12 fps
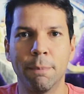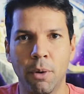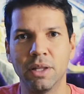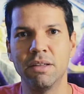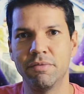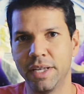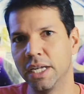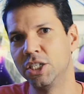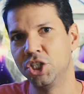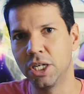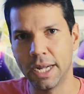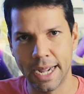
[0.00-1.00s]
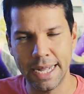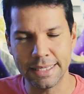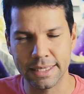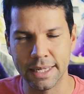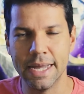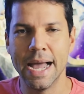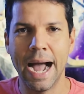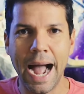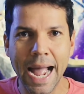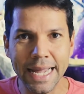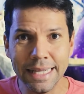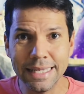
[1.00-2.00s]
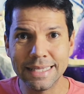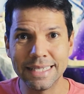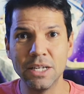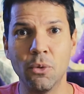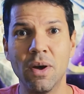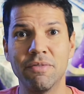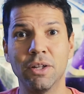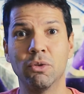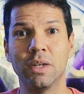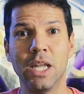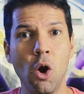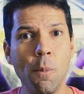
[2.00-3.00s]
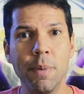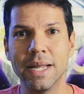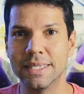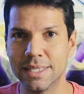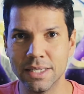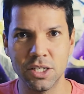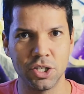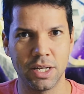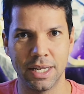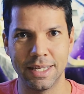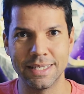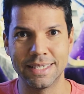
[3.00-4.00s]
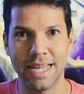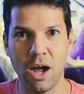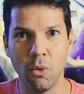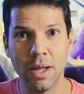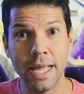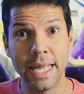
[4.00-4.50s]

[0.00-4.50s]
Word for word: Podem ver de casa, ainda assim o evento não precisa de credencial